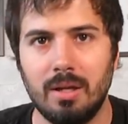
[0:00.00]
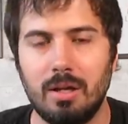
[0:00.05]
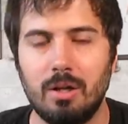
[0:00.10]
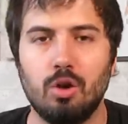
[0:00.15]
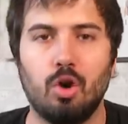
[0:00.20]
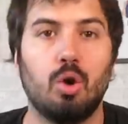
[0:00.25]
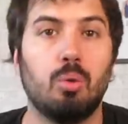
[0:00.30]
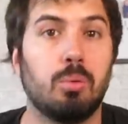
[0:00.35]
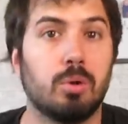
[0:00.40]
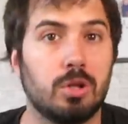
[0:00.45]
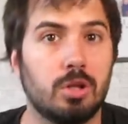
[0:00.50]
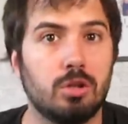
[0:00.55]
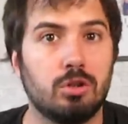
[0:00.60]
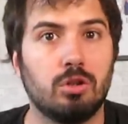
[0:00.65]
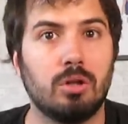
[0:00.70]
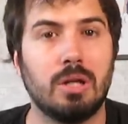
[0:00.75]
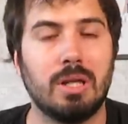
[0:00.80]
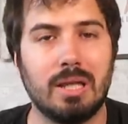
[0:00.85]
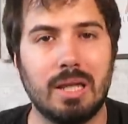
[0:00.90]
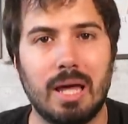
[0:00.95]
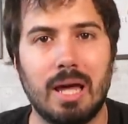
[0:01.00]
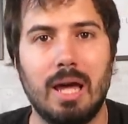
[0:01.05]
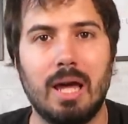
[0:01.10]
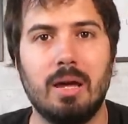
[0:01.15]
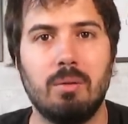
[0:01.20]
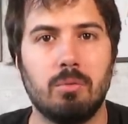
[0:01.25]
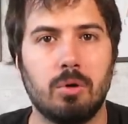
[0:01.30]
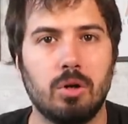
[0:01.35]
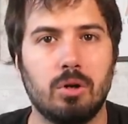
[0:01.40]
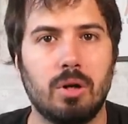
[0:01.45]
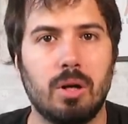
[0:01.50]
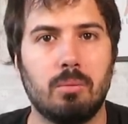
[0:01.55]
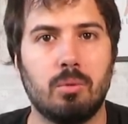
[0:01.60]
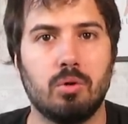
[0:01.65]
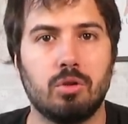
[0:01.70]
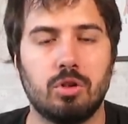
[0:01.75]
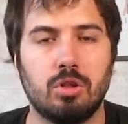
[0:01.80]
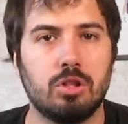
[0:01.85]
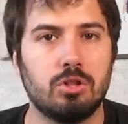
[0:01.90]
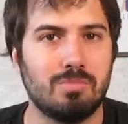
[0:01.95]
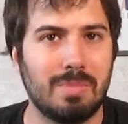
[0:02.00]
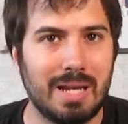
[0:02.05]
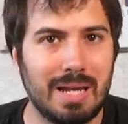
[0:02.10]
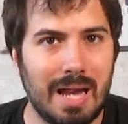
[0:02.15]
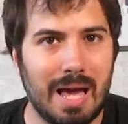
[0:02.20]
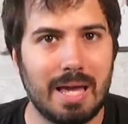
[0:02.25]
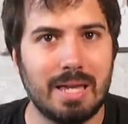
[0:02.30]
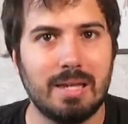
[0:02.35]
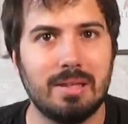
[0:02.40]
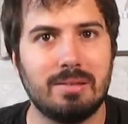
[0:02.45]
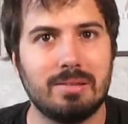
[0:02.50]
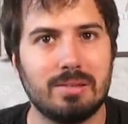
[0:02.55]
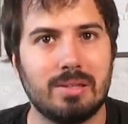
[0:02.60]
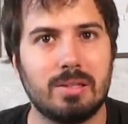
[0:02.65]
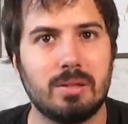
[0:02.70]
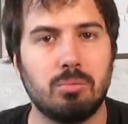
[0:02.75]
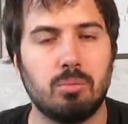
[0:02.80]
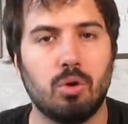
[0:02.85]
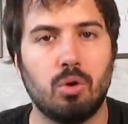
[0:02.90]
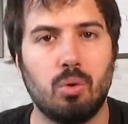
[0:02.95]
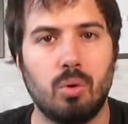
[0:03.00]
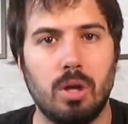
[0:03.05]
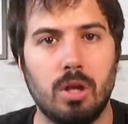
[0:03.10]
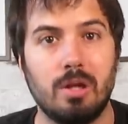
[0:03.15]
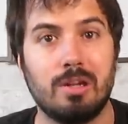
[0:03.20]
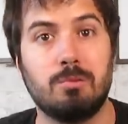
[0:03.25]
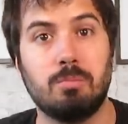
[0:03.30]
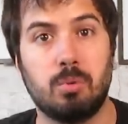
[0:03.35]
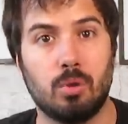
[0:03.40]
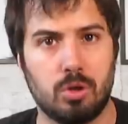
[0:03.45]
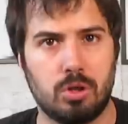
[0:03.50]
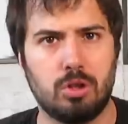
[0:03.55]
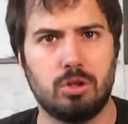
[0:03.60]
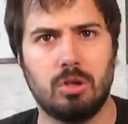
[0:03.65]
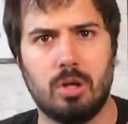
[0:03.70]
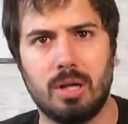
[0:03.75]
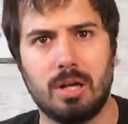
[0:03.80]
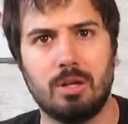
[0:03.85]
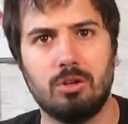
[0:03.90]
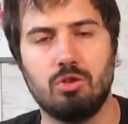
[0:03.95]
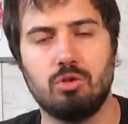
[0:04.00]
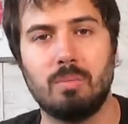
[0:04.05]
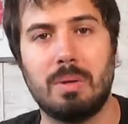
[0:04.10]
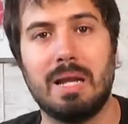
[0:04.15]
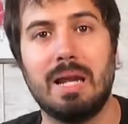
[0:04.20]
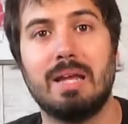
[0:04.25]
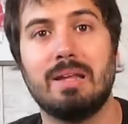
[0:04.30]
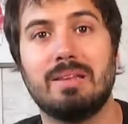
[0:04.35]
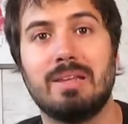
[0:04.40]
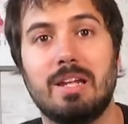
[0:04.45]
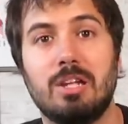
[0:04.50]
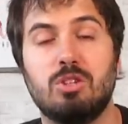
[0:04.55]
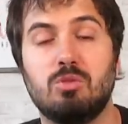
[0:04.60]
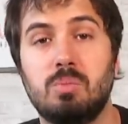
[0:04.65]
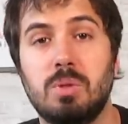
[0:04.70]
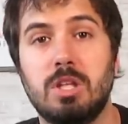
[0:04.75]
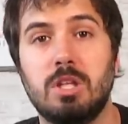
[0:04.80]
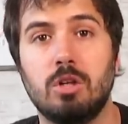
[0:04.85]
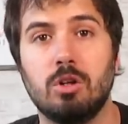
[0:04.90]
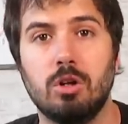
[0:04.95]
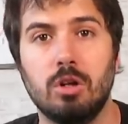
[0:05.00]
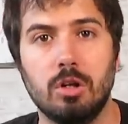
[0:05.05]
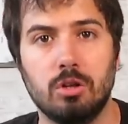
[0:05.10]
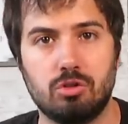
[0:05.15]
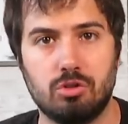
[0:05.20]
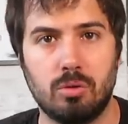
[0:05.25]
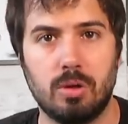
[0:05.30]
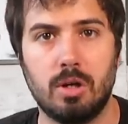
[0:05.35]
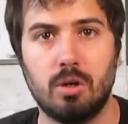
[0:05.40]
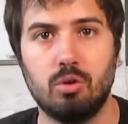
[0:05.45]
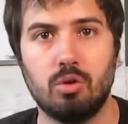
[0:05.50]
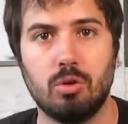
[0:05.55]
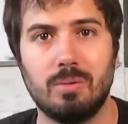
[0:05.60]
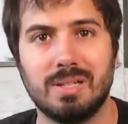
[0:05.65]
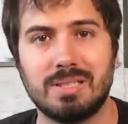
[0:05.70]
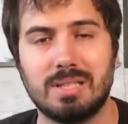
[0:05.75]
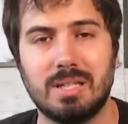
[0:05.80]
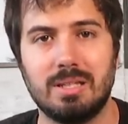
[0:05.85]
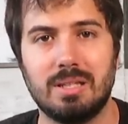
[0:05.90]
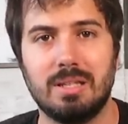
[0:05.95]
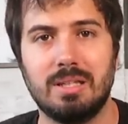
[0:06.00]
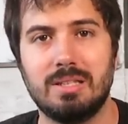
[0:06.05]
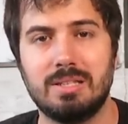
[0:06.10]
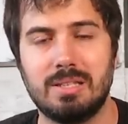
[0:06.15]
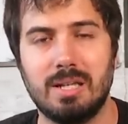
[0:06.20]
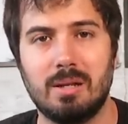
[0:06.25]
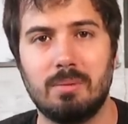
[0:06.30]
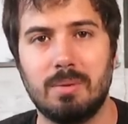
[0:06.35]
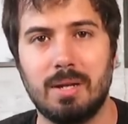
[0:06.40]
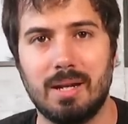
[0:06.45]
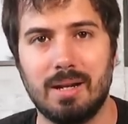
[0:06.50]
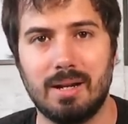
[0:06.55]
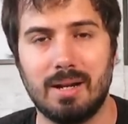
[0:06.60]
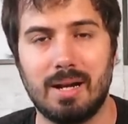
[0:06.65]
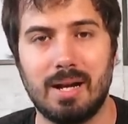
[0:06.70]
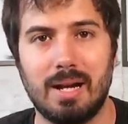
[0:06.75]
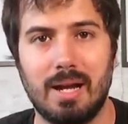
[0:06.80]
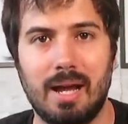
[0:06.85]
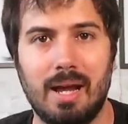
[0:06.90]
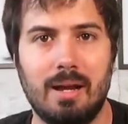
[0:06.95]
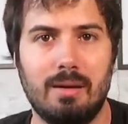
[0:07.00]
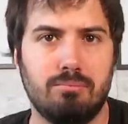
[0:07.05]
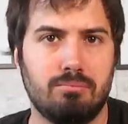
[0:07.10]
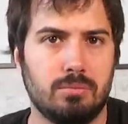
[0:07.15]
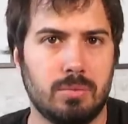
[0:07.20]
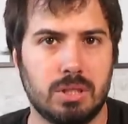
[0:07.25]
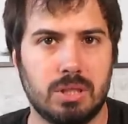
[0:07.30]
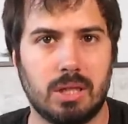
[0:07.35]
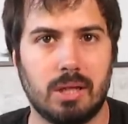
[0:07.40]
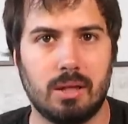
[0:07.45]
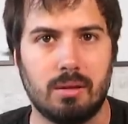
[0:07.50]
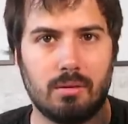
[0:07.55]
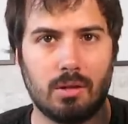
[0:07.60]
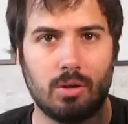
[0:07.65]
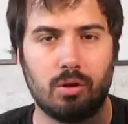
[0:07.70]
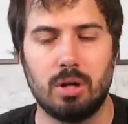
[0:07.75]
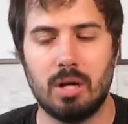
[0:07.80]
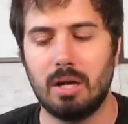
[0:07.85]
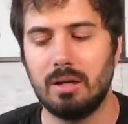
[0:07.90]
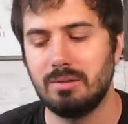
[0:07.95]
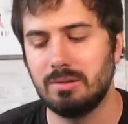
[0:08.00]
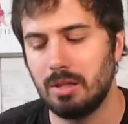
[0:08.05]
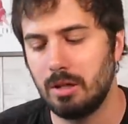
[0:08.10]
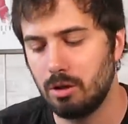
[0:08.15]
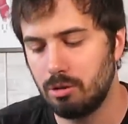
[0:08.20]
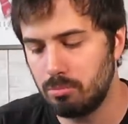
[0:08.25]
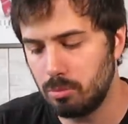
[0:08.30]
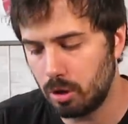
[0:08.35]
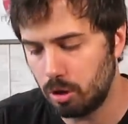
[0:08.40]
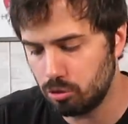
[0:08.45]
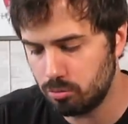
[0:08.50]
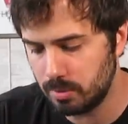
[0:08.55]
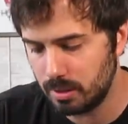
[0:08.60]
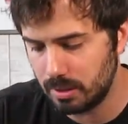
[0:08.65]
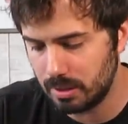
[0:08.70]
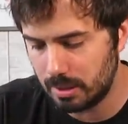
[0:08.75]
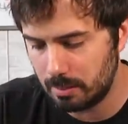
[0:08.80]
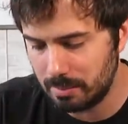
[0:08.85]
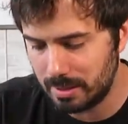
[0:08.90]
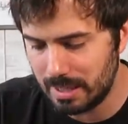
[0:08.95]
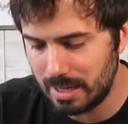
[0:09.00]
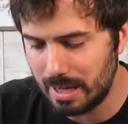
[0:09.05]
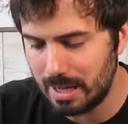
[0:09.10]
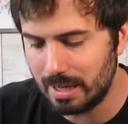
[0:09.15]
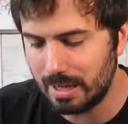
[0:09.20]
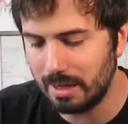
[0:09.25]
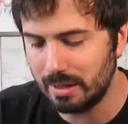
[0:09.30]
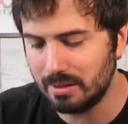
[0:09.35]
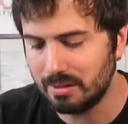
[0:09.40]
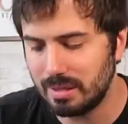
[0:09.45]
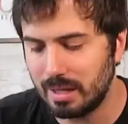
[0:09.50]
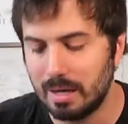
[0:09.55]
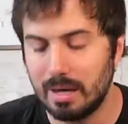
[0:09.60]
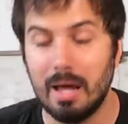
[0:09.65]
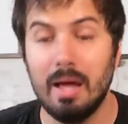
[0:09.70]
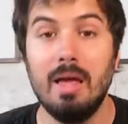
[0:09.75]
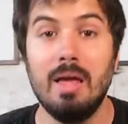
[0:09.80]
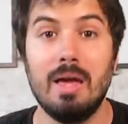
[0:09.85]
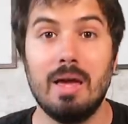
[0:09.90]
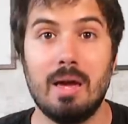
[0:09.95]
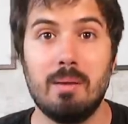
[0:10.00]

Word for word: Y luego por dentro el Idei, bueno, la evolución de y este tipo de jugadores. Por cierto, ahora que he dicho Smailajic tenéis vídeo sobre el Eurobasket y Serbia en el canal, así que creo que la lista de convocados merece la pena analizarla.